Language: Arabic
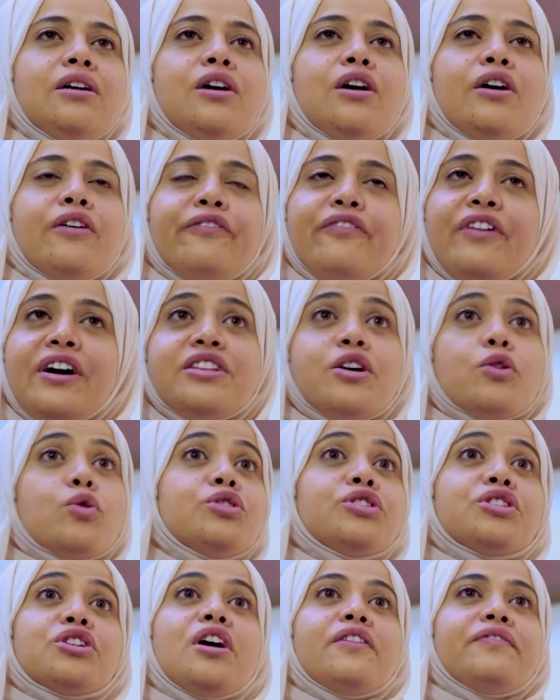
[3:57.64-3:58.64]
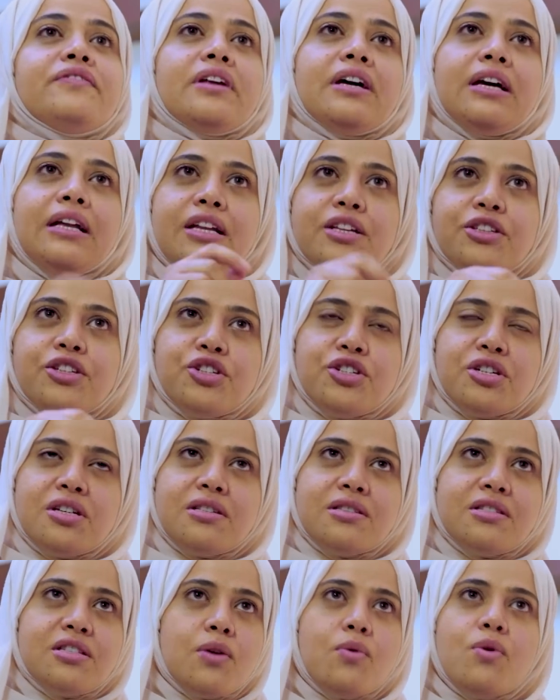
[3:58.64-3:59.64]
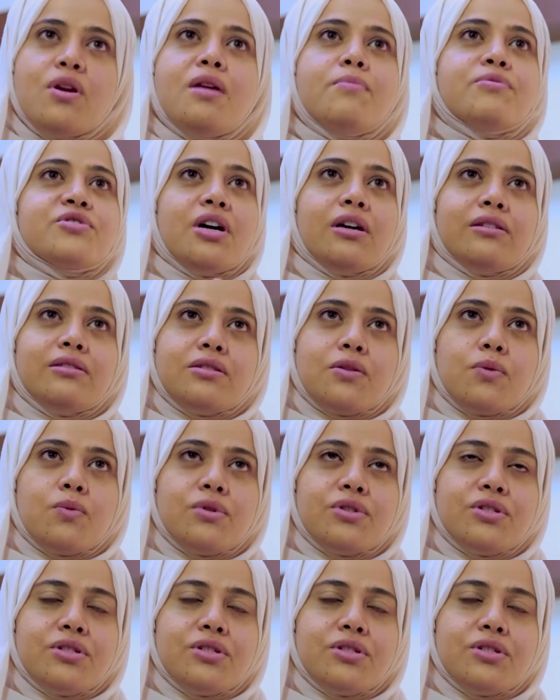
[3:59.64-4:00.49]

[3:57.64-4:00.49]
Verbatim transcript: فانا كنت رافضه الا تجي انت ولا مش حتزوج